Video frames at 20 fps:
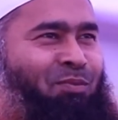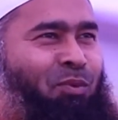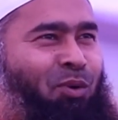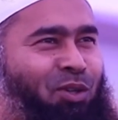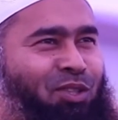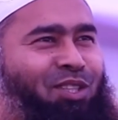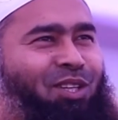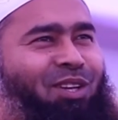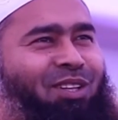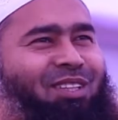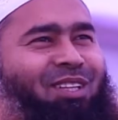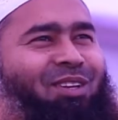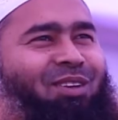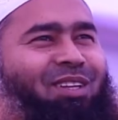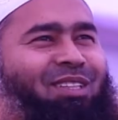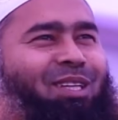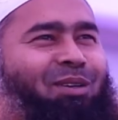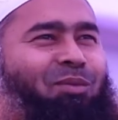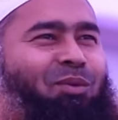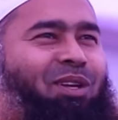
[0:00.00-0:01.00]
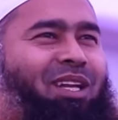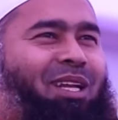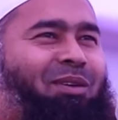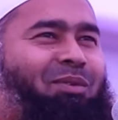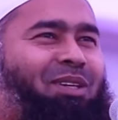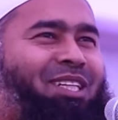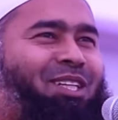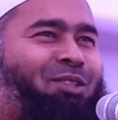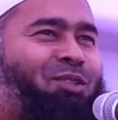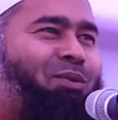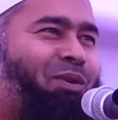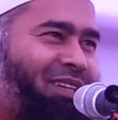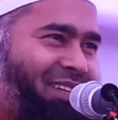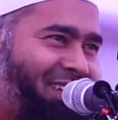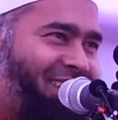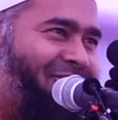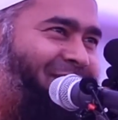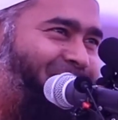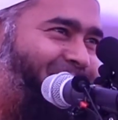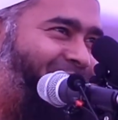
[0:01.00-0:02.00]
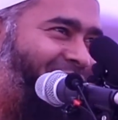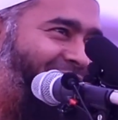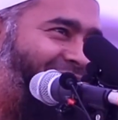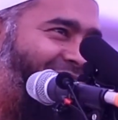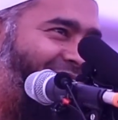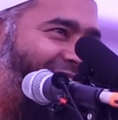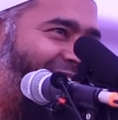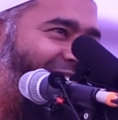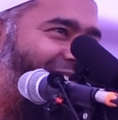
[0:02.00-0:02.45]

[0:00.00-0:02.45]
ফজিলতের কথা বললে বেশি সুবান আল্লাহ বলেন